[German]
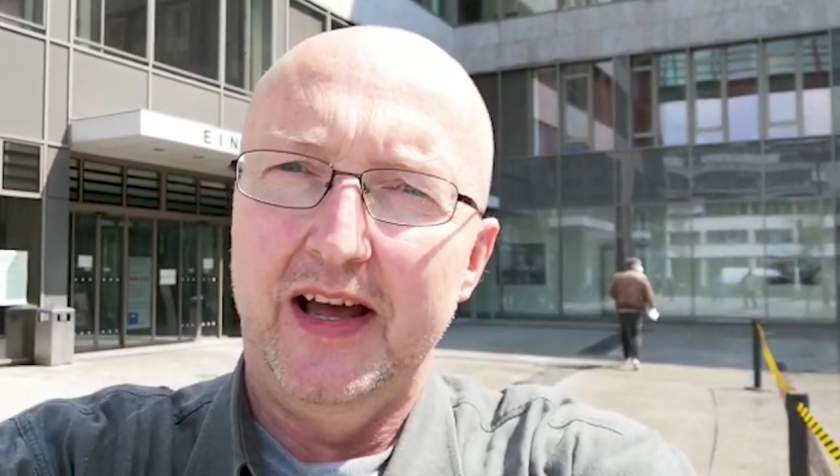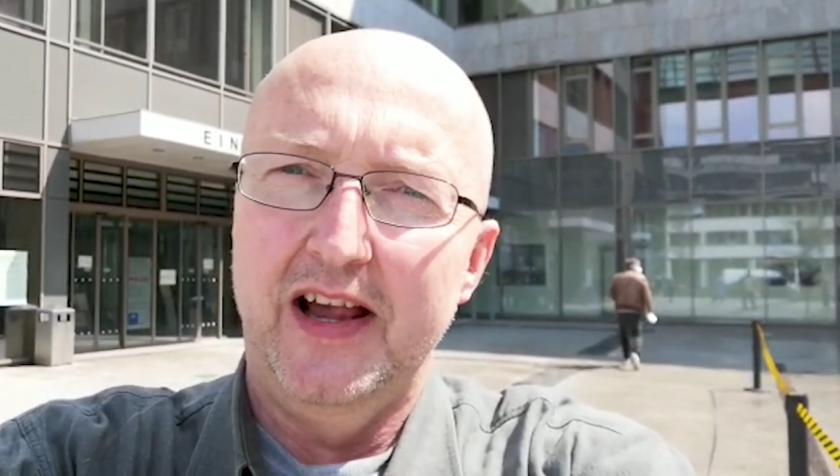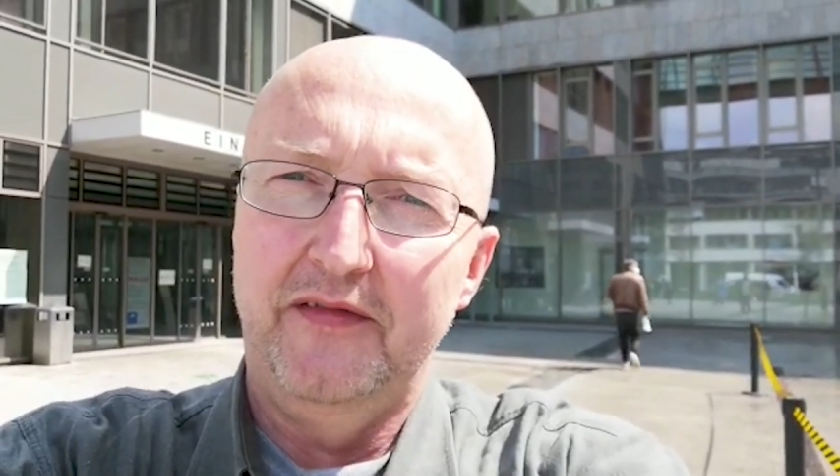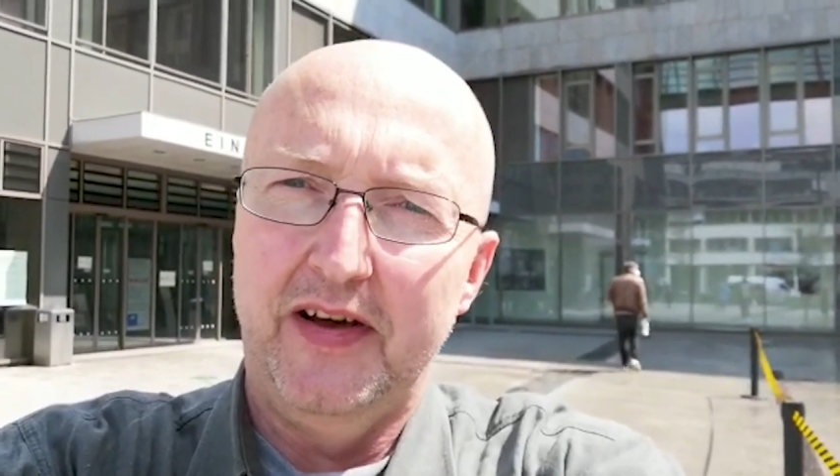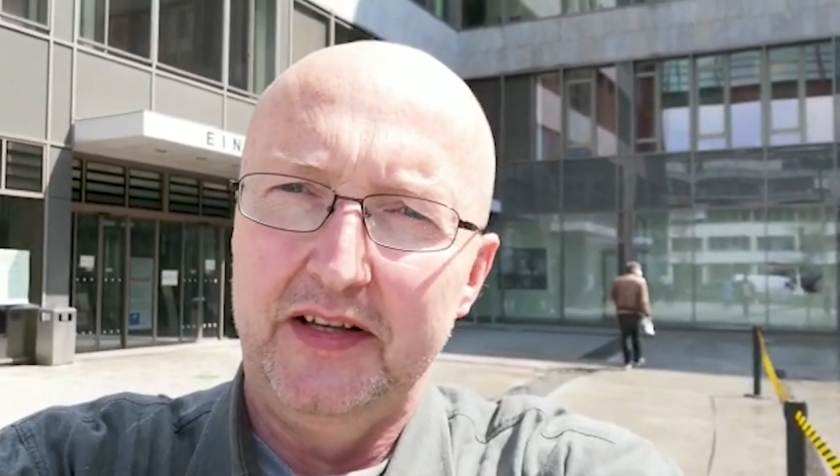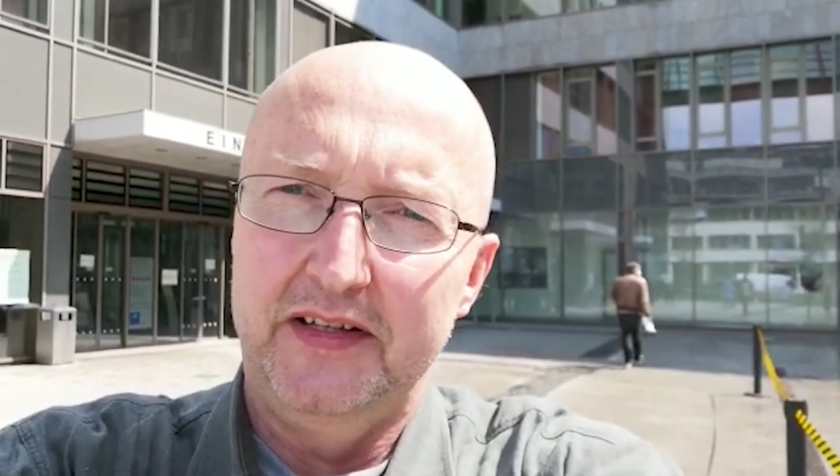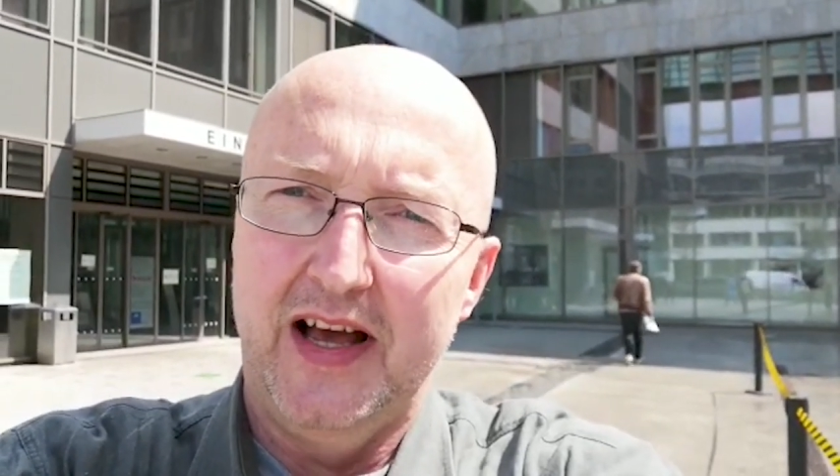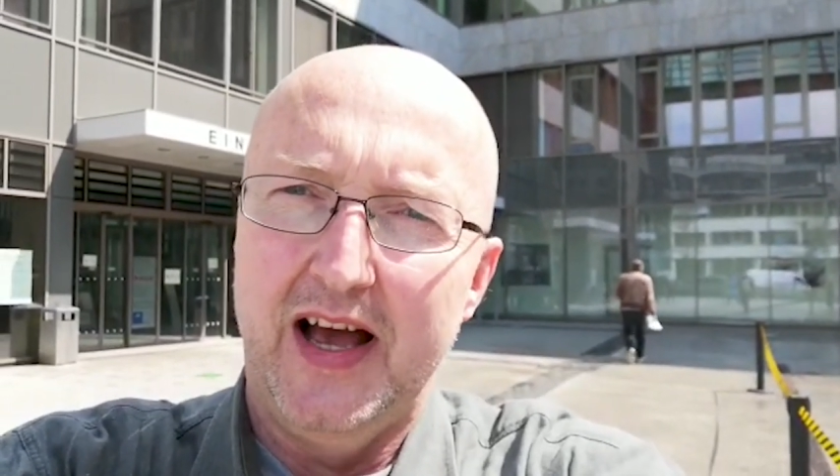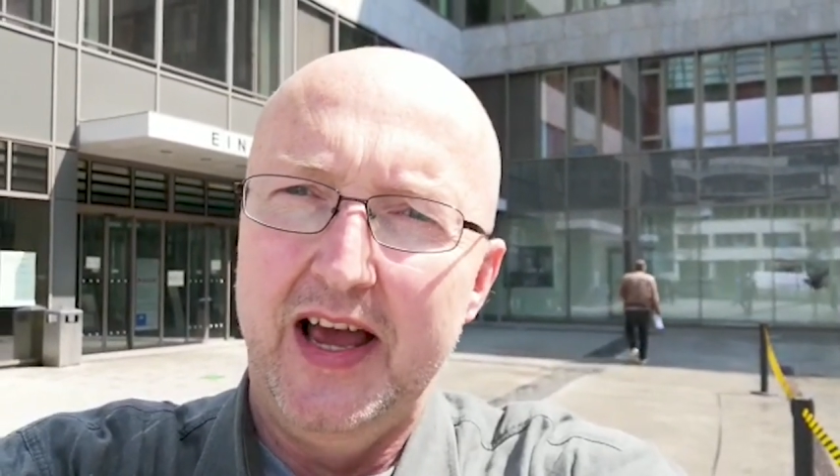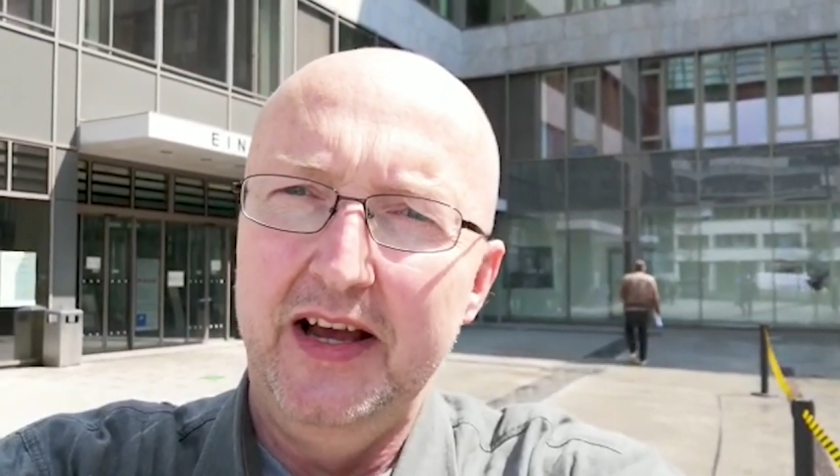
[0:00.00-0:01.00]

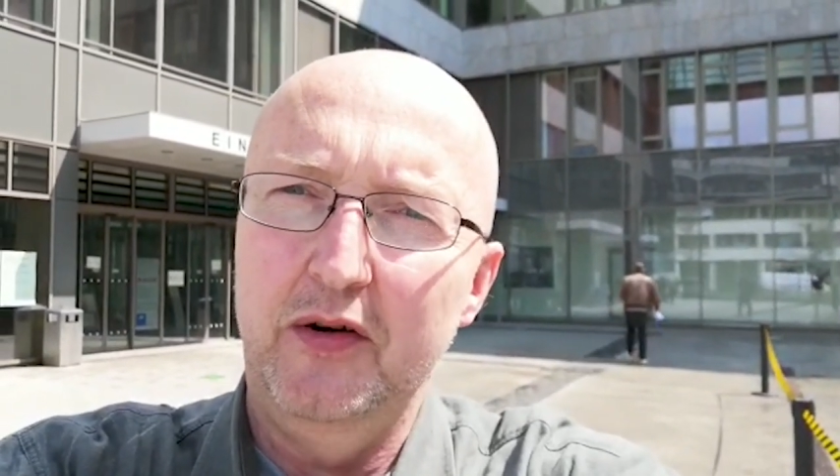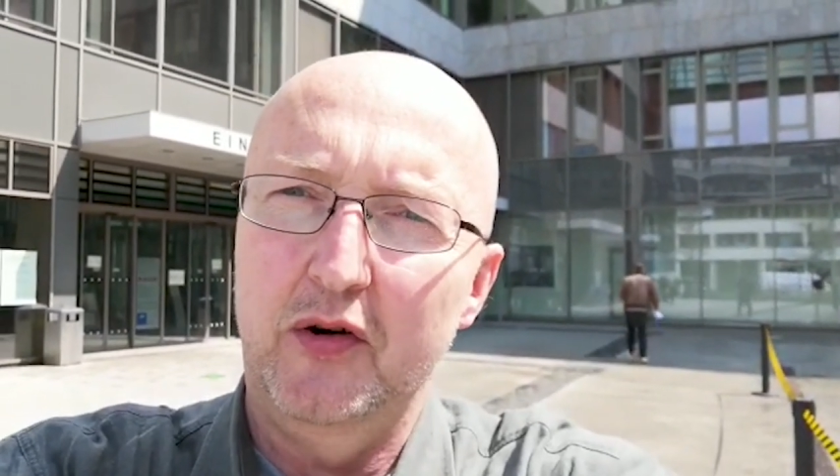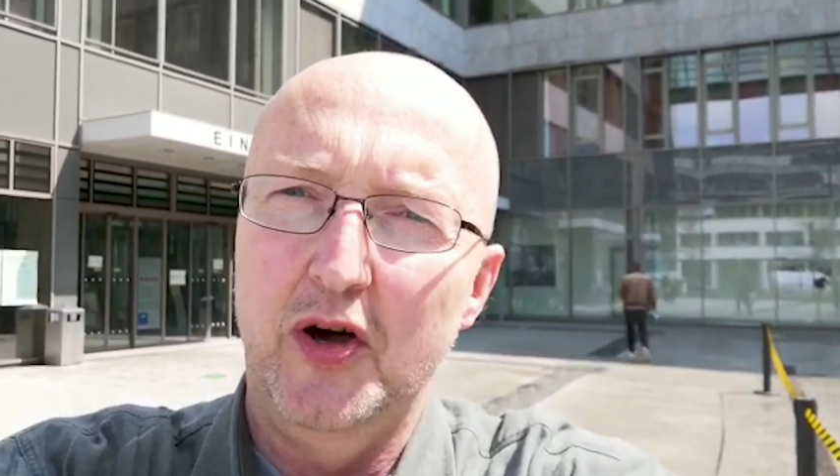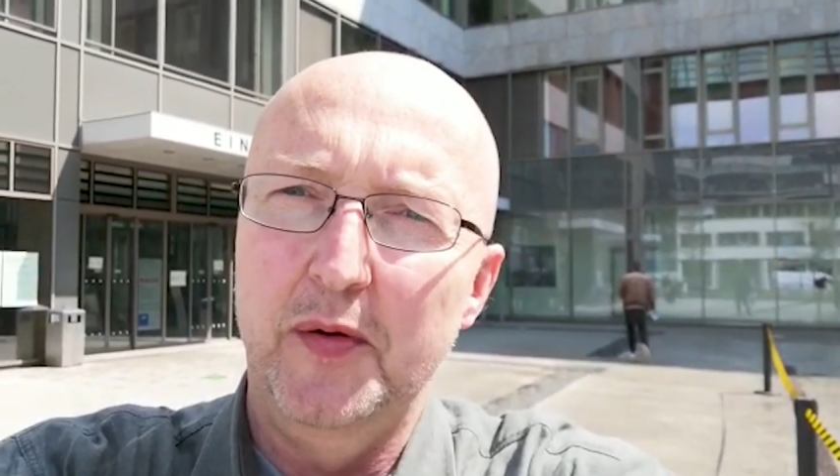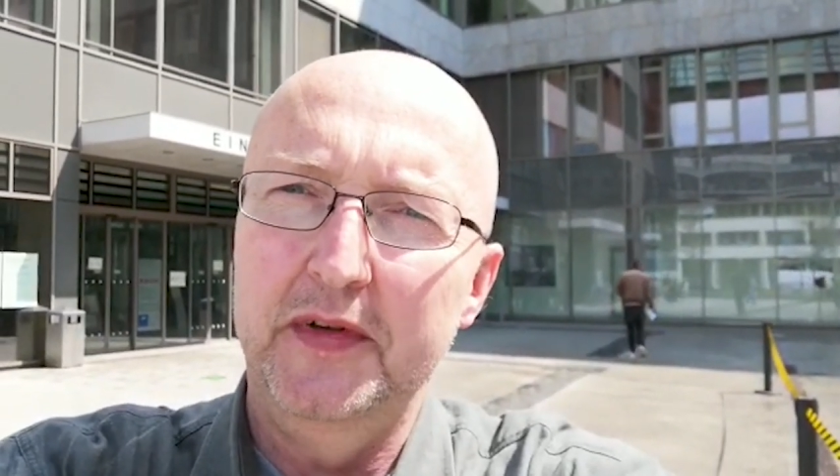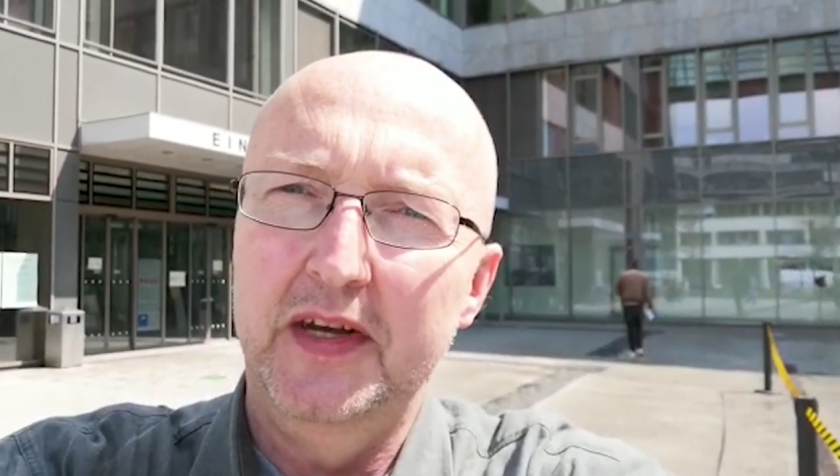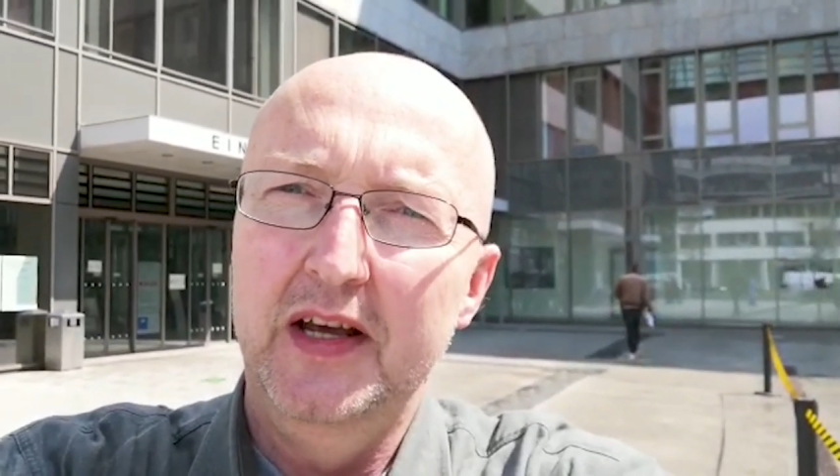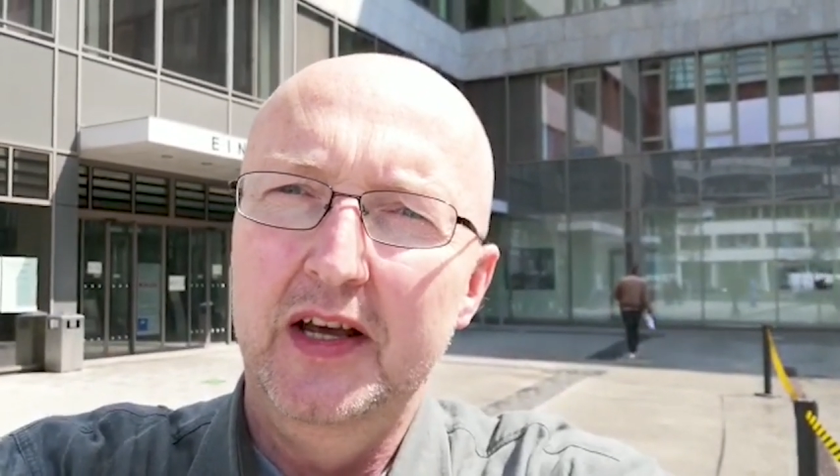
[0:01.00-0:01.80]
teilweise eingeräumt.